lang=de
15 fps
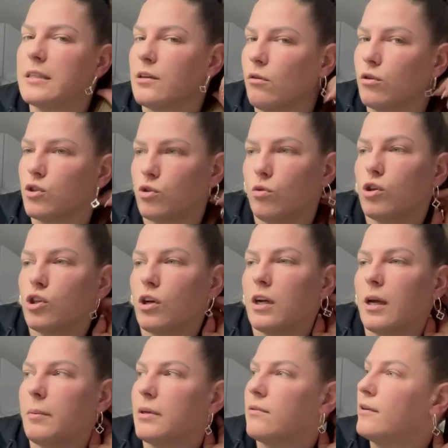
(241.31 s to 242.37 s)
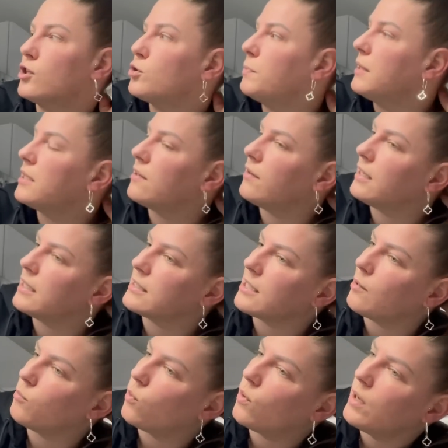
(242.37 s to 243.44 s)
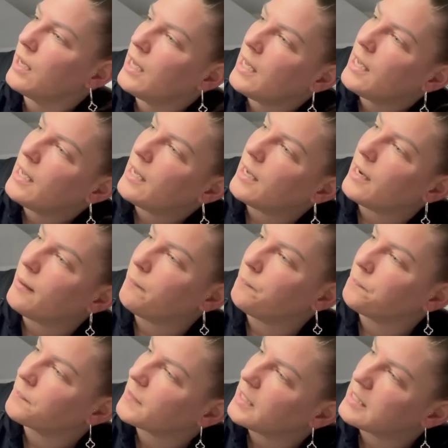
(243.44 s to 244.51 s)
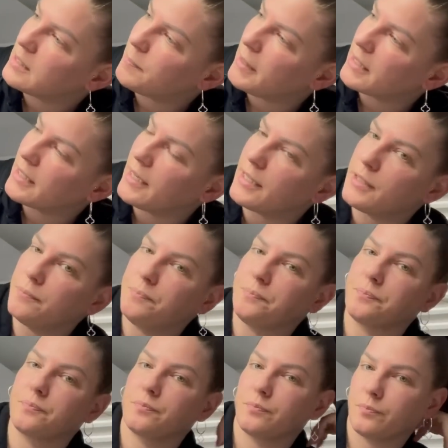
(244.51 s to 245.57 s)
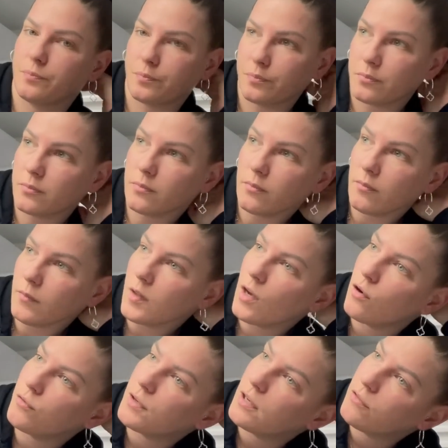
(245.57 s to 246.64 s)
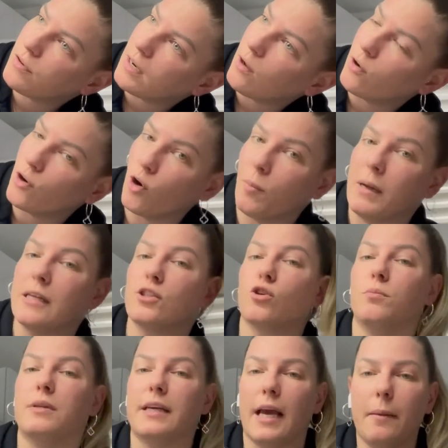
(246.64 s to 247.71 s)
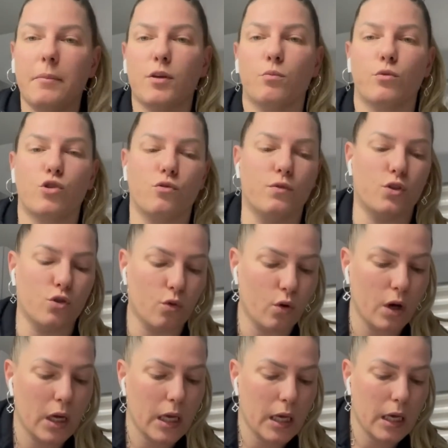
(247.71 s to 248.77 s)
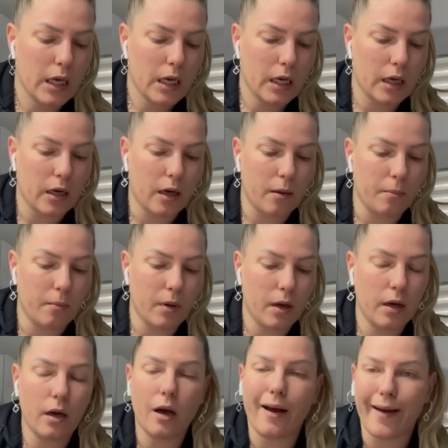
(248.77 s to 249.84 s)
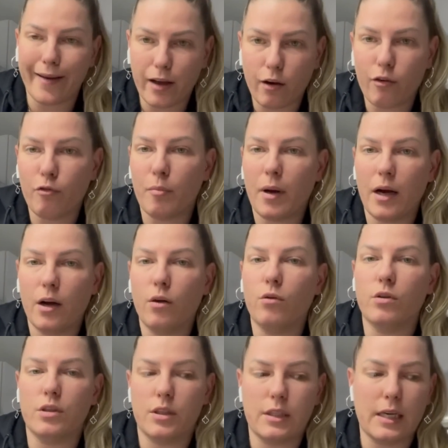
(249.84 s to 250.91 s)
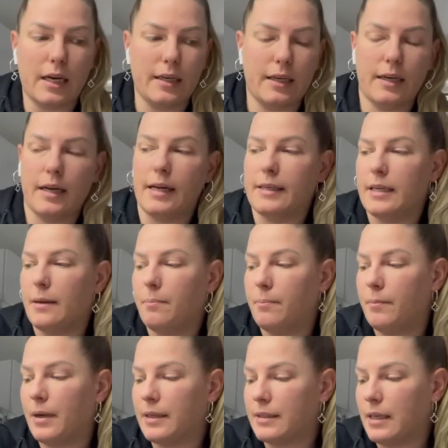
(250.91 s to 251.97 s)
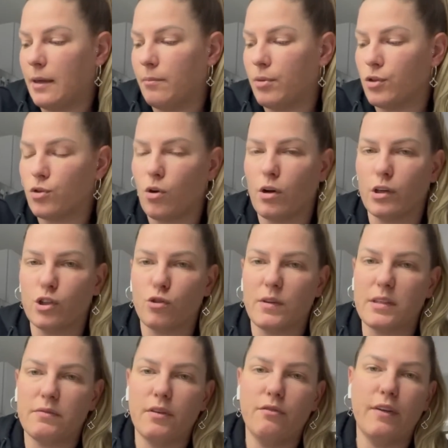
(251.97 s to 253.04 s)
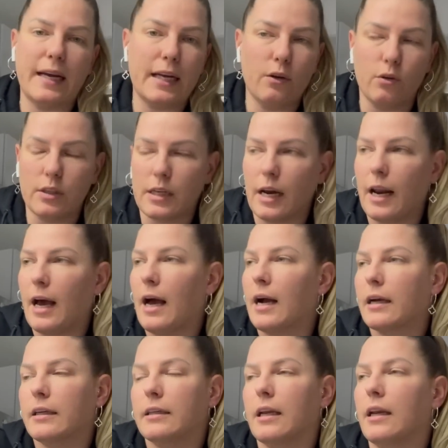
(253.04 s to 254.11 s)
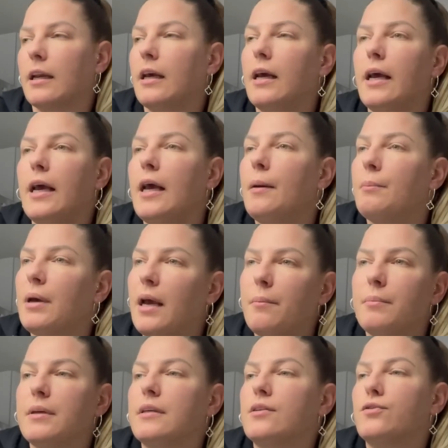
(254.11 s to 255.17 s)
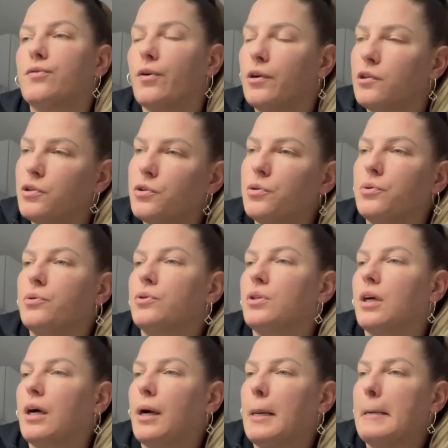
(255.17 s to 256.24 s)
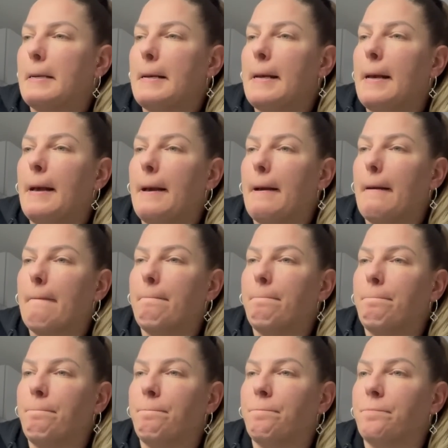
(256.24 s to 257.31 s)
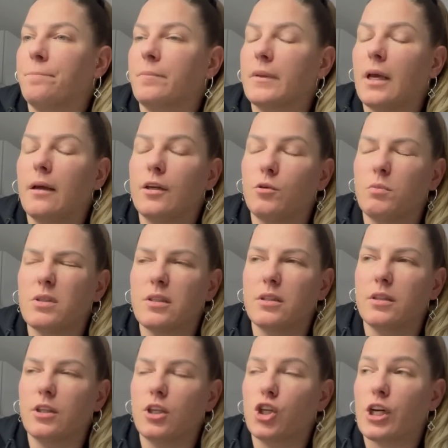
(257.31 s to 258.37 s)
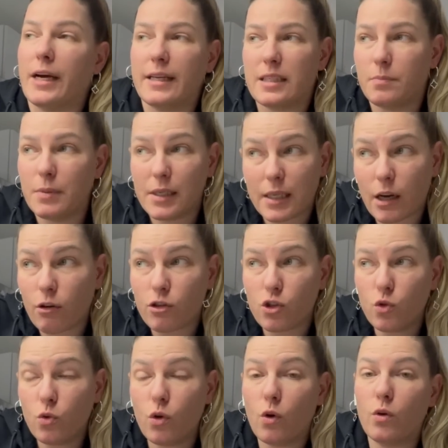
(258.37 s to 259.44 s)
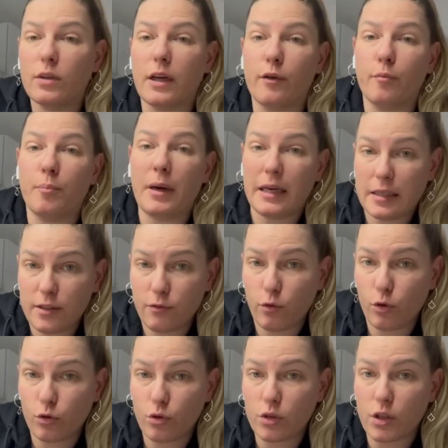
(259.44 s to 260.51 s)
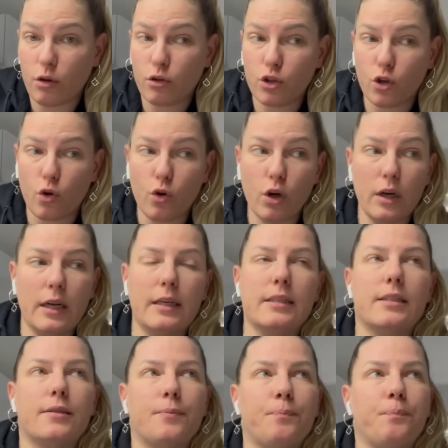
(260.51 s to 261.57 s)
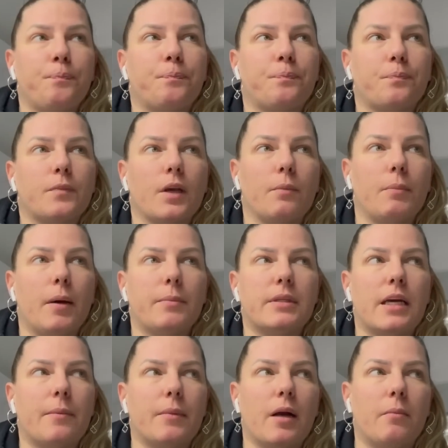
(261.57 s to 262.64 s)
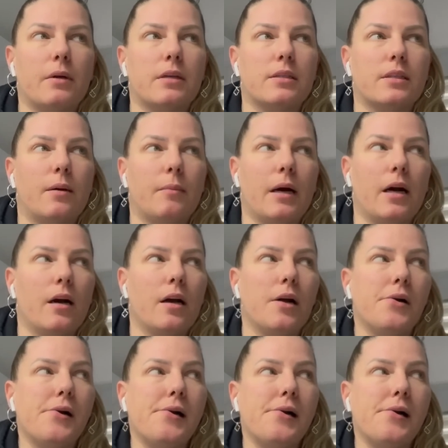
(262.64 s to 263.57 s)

ich auch so schon, aber ich werde später, wenn der Samu ähm, ins Bett geht, auf jeden Fall auch nochmal zum DM. Ich muss sowieso ähm, Einkauf machen und da dann halt eben ein paar Sachen besorgen, sowas wie Wickelunterlagen, dann Pampis, Feuchttücher. Ähm, ich muss ein gescheites Bild raussuchen und dann Passfotos auch drucken lassen. Beim DM kann man das ja machen.